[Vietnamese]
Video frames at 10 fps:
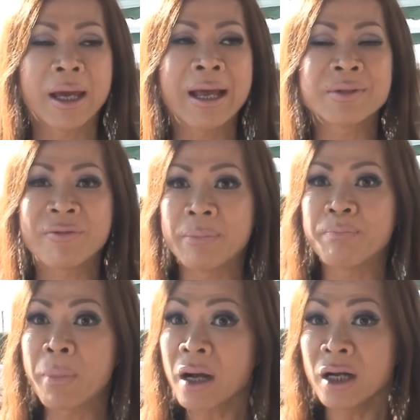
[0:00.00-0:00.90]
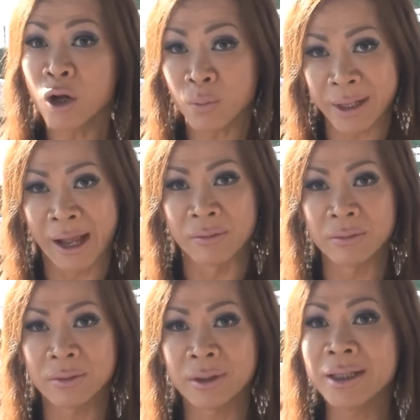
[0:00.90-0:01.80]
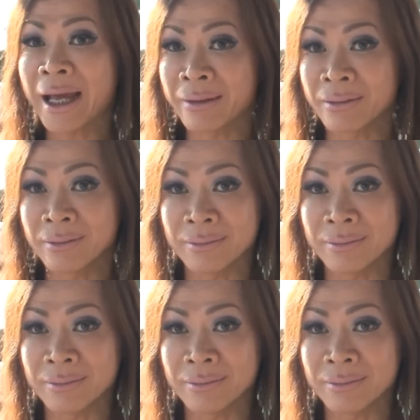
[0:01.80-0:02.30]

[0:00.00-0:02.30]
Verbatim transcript: em sẽ về bất cứ lúc nào khi anh